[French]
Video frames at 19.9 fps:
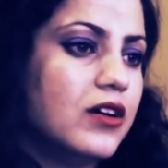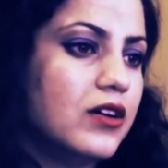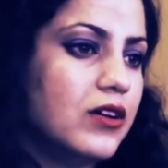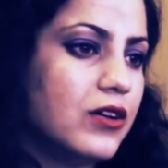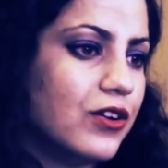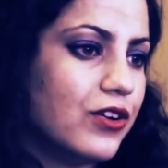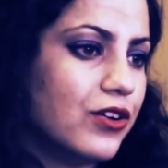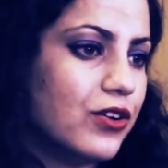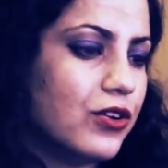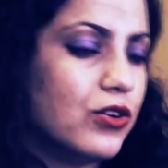
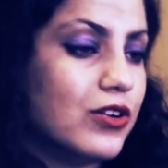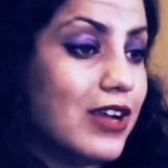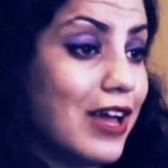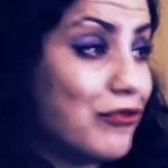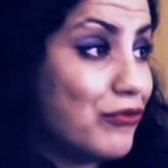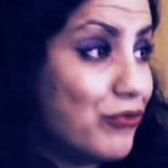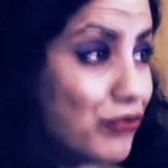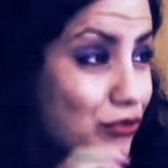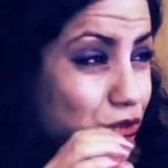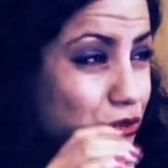euh,
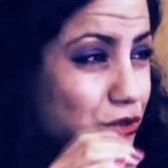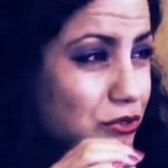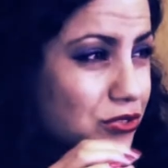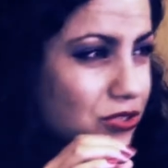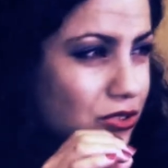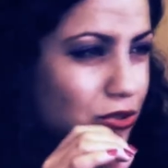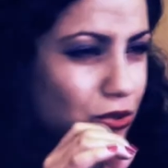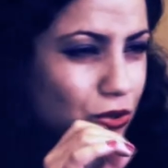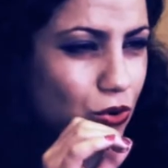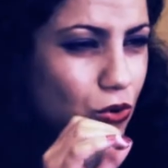la
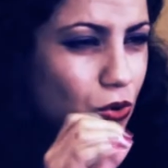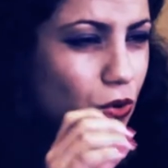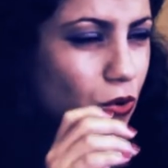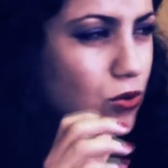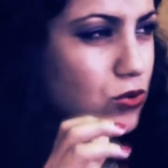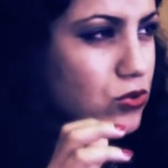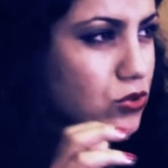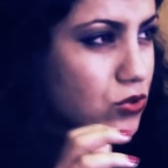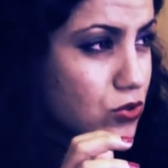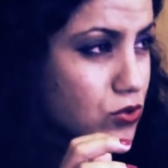flûte en
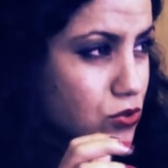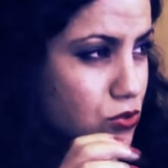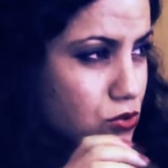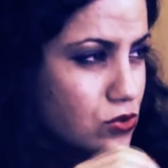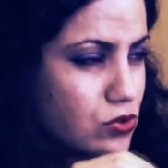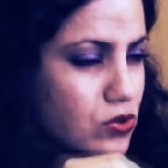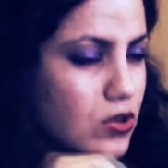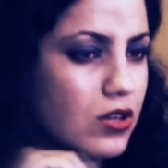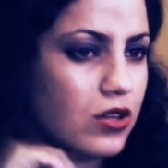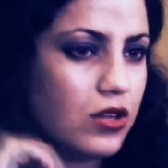
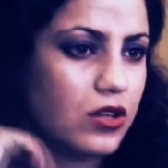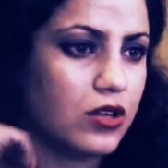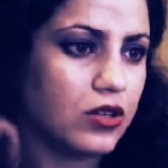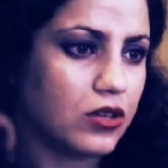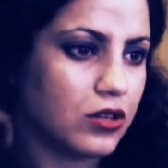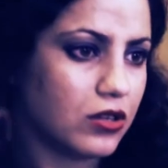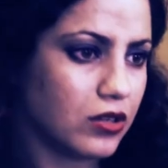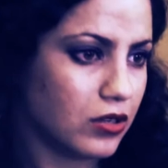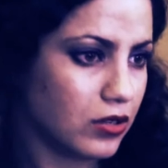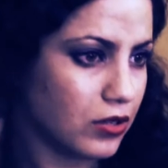roseau,
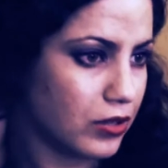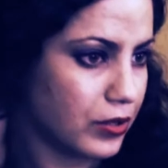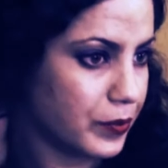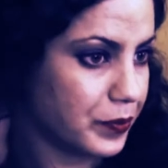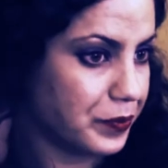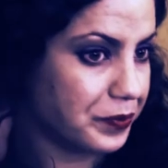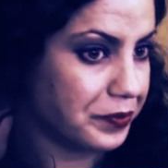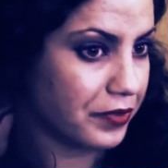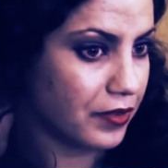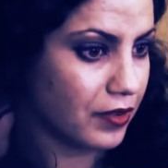
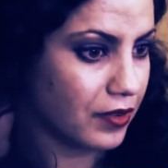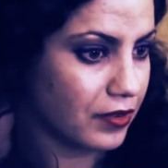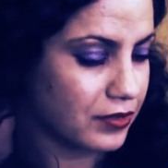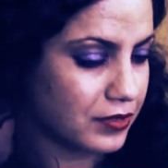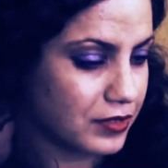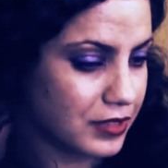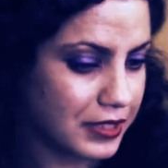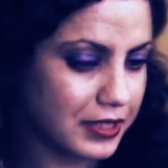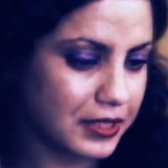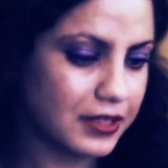
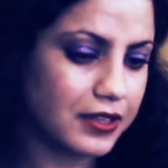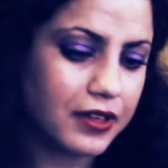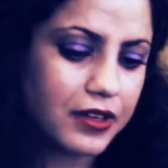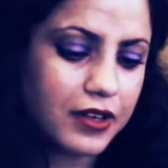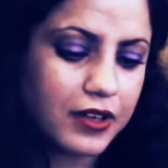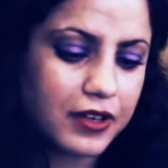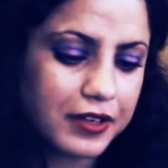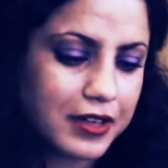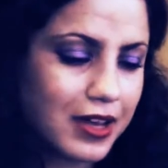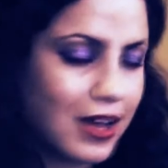euh, les
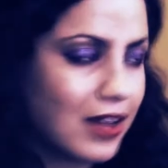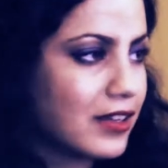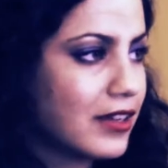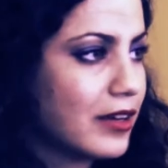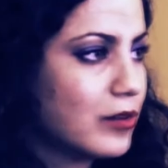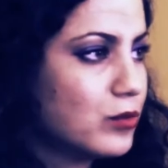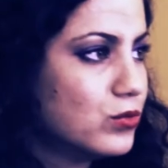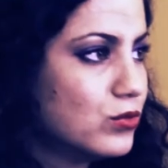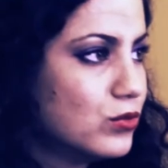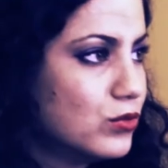
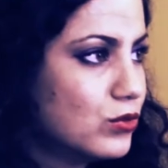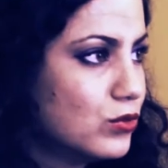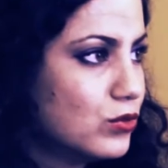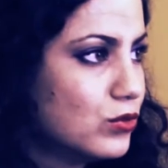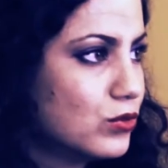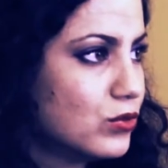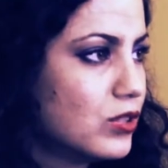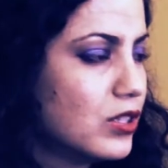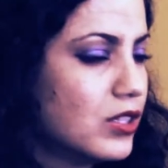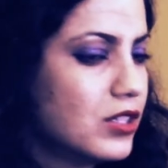
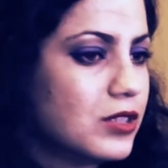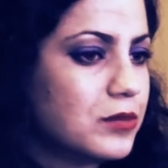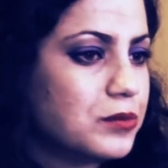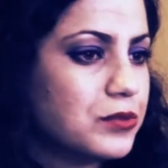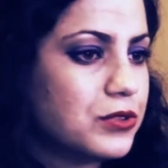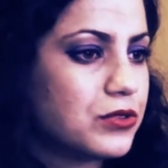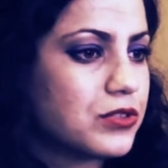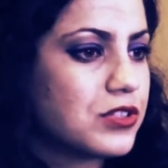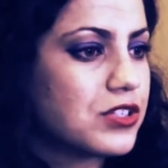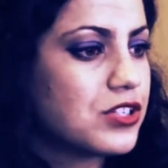carcabous,
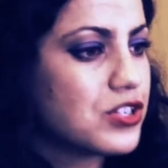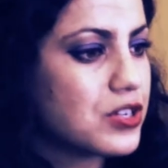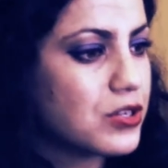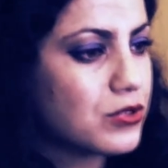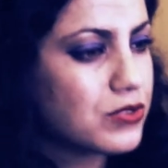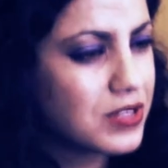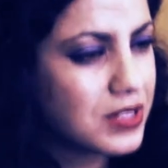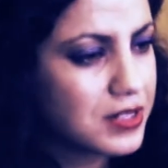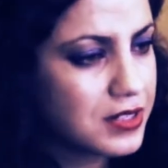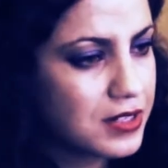puis aussi j'ai
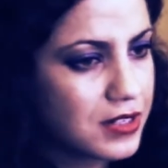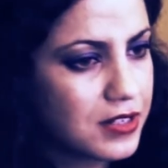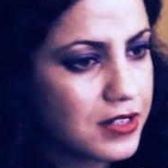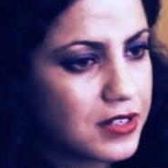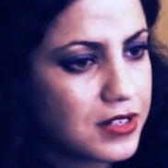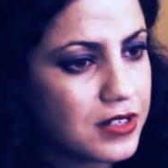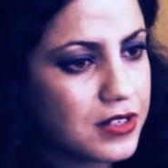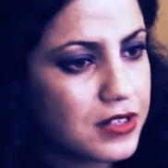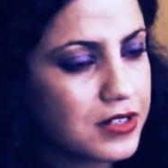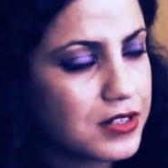utilisé
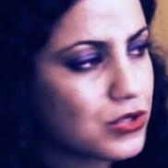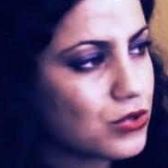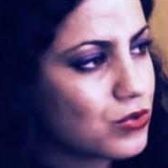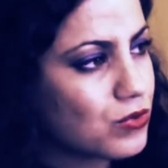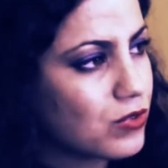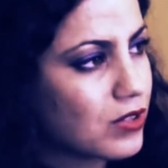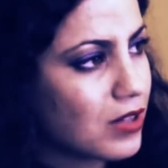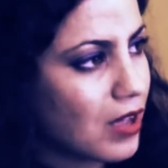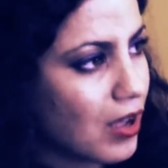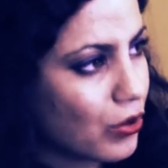les, les,
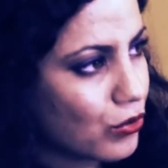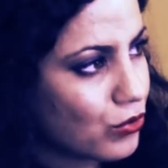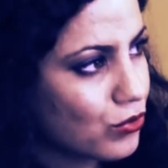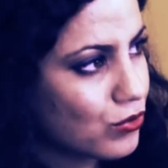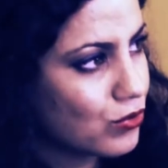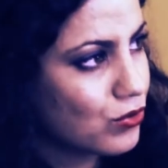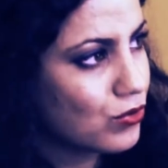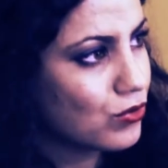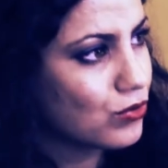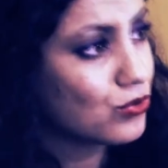sons de la
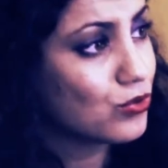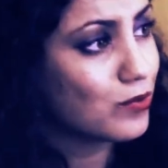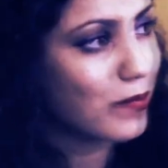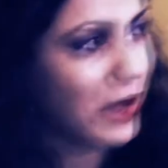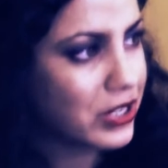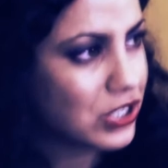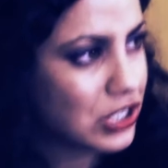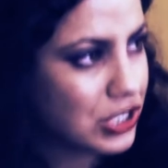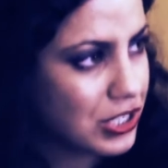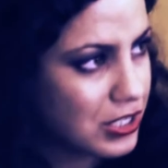rue, du
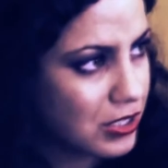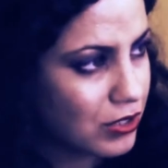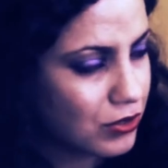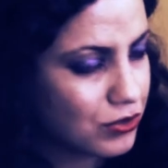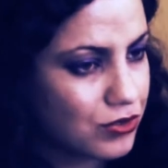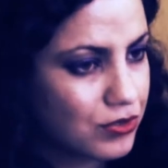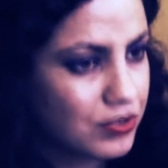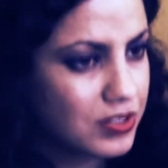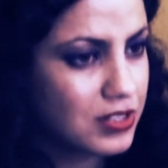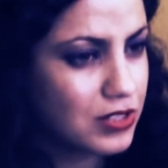marché
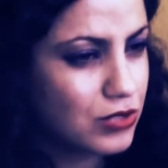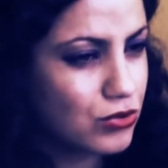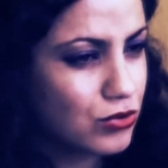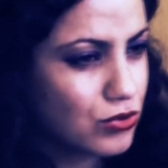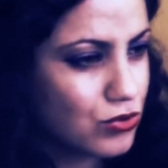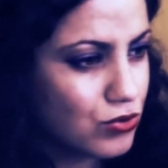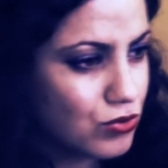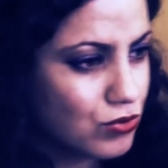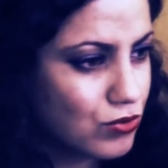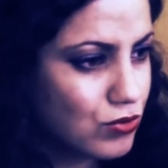en Tunisie,
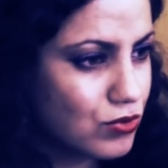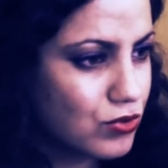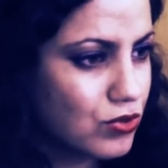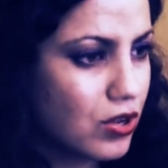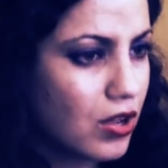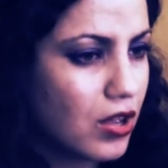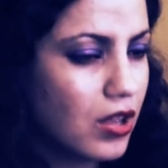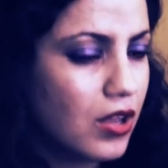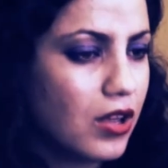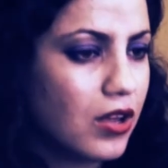du
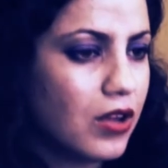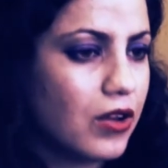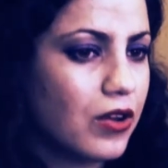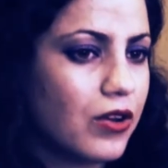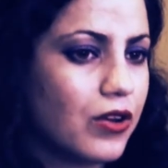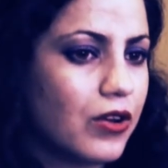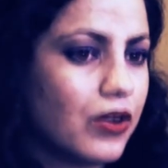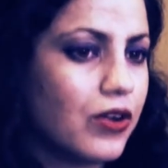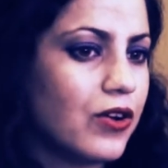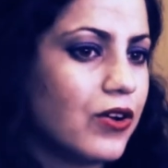souk,
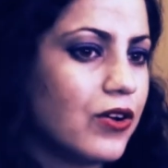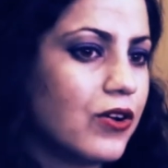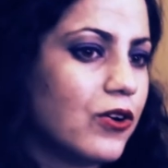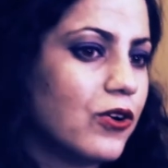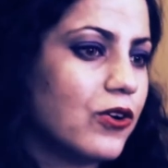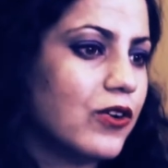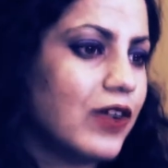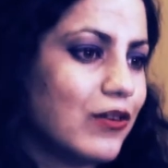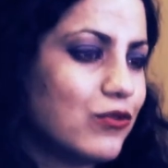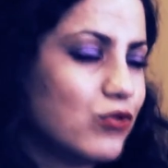
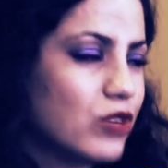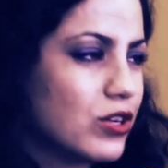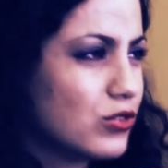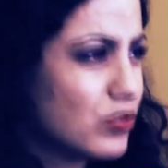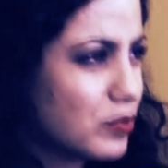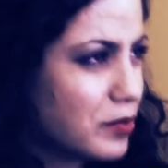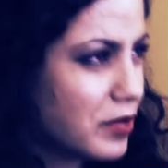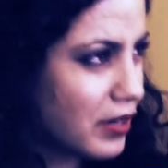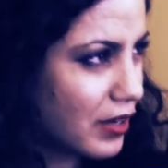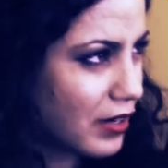la voix
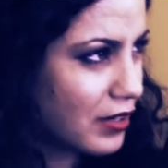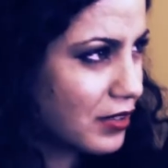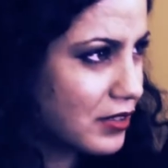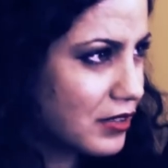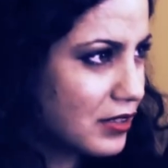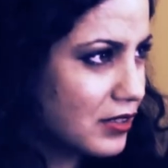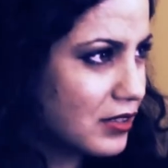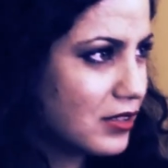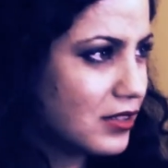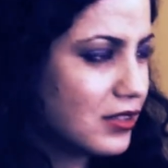de Ben
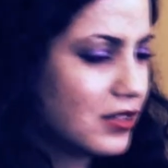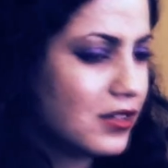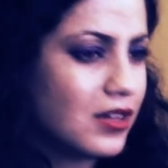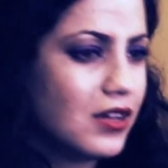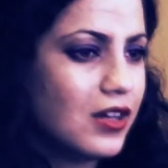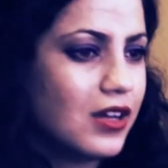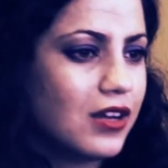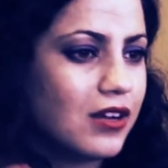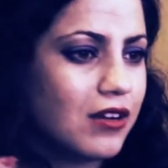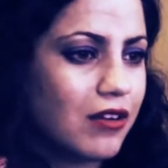Ali,
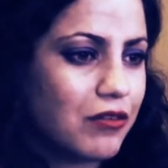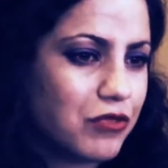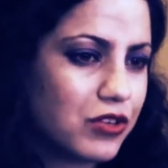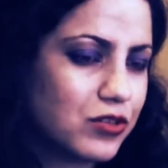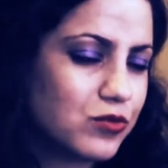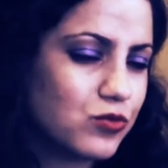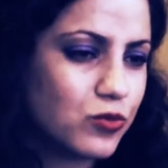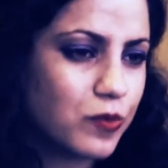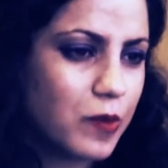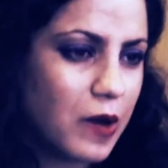la
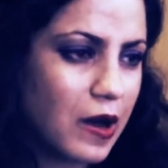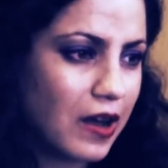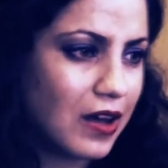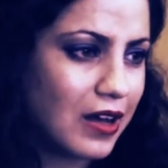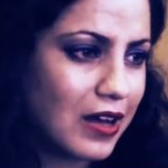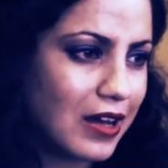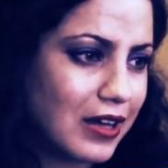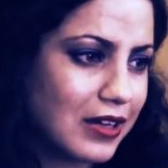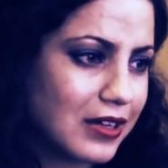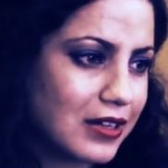voix de
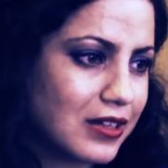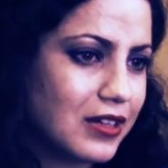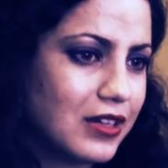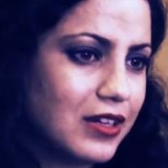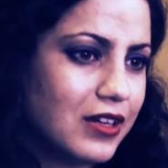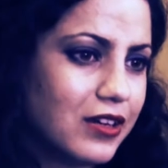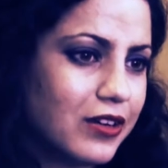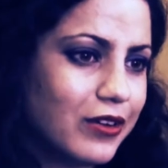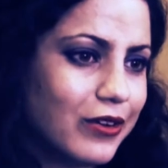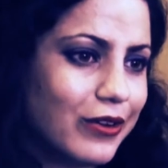Moubarak.
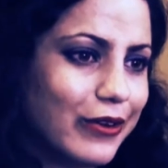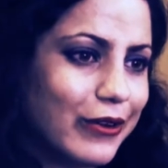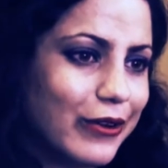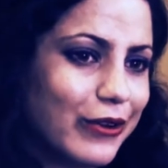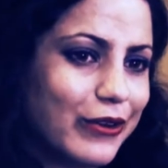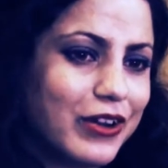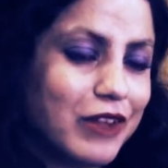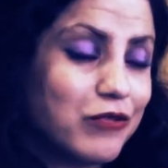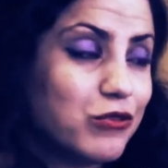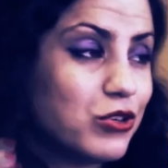
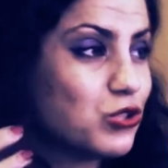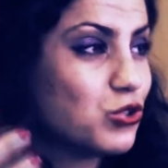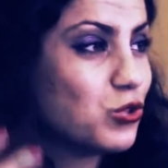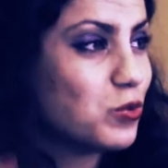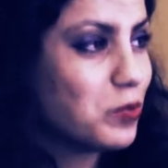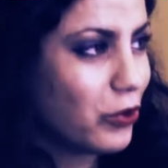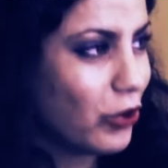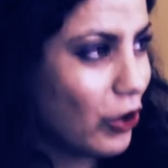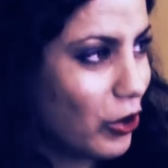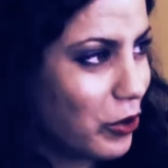Euh, la voix
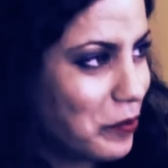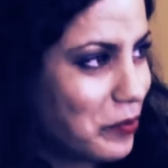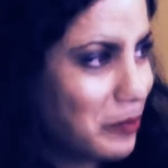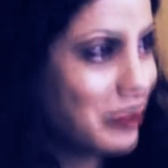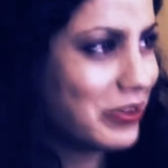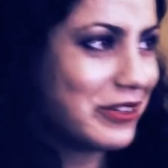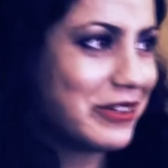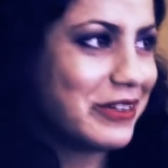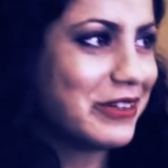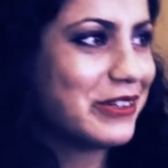du
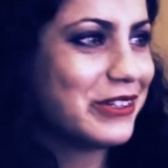peuple.